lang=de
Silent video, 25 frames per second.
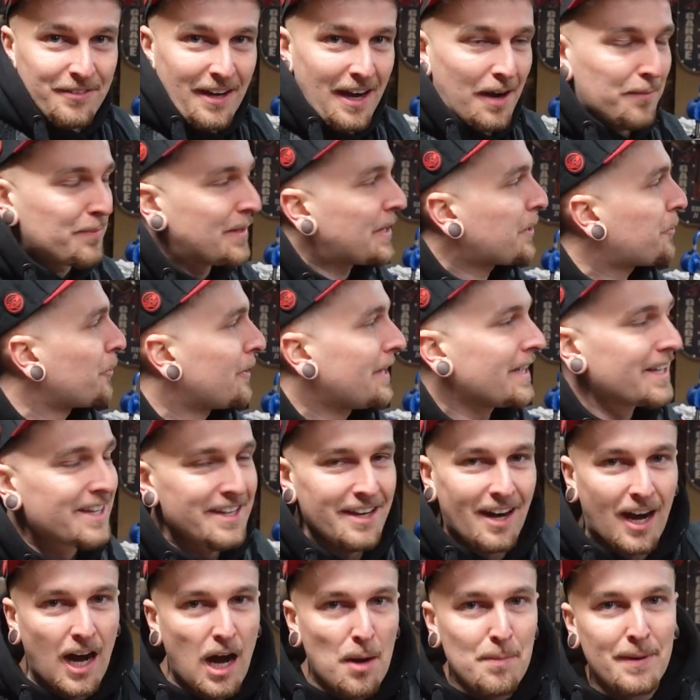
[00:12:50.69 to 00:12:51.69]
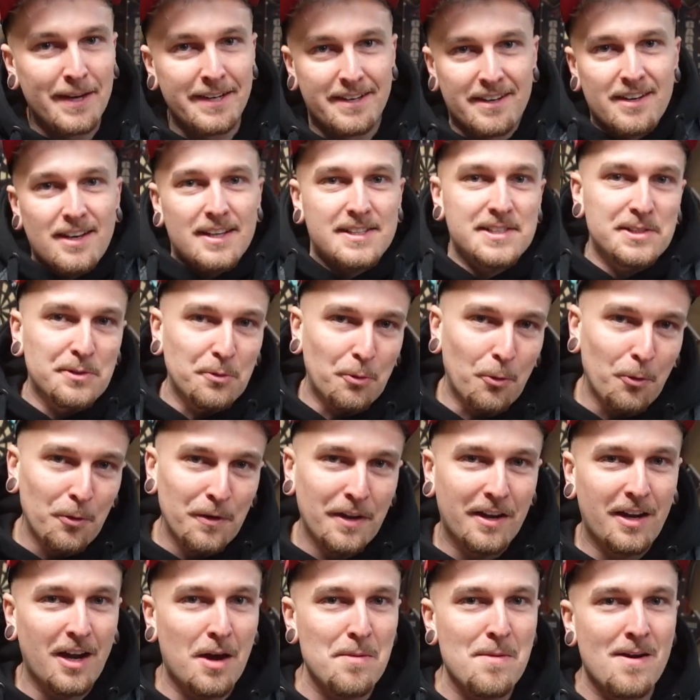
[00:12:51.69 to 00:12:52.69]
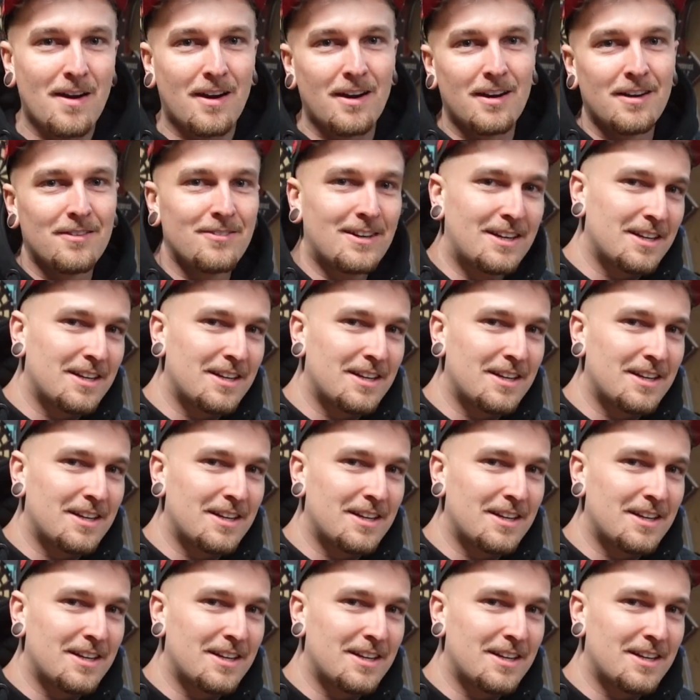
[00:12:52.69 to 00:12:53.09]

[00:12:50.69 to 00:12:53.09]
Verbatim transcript: Wir haben den Kollegen hier arbeiten lassen ohne Kamera,